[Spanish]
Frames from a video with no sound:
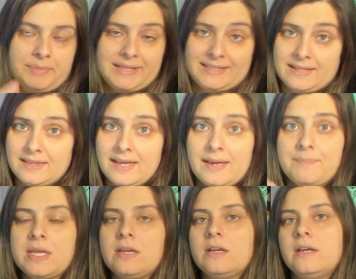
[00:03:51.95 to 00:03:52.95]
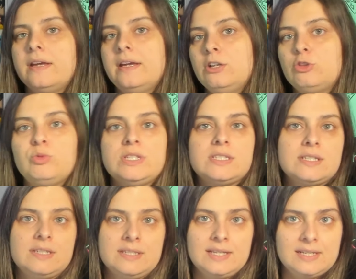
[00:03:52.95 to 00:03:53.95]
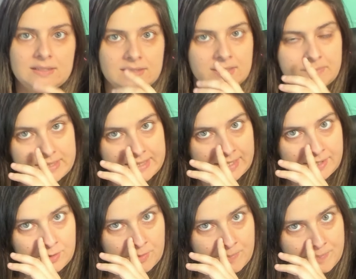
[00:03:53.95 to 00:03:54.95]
PTC, el Twitch y el inventario.